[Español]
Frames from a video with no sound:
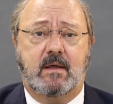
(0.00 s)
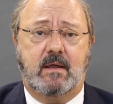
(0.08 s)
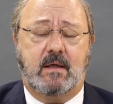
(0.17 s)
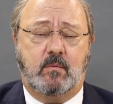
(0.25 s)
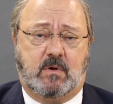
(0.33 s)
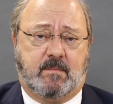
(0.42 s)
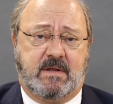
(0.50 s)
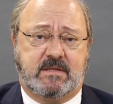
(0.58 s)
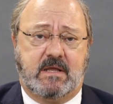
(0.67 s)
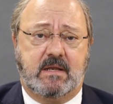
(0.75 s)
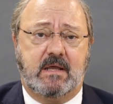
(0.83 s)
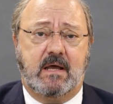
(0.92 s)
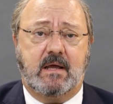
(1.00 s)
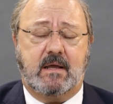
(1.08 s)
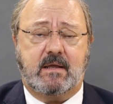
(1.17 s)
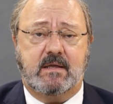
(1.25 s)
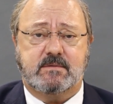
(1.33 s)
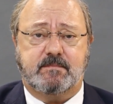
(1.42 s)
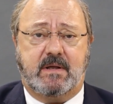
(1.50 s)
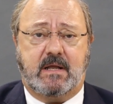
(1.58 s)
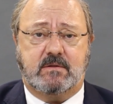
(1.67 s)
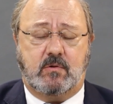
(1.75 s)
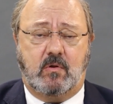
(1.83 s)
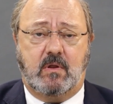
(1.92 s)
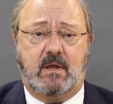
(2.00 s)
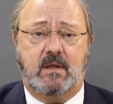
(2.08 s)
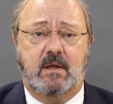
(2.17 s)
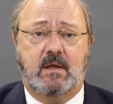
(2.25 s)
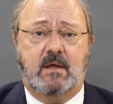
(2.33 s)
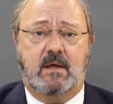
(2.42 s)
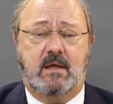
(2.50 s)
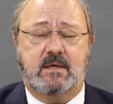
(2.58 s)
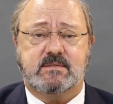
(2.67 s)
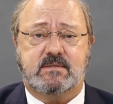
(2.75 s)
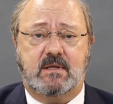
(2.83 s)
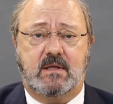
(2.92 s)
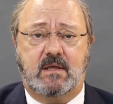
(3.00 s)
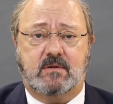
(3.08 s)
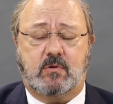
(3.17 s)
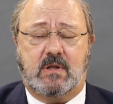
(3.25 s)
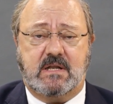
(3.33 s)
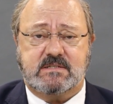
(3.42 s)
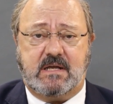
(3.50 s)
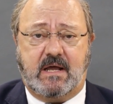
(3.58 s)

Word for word: eh, una materia que es para toda, este, todas las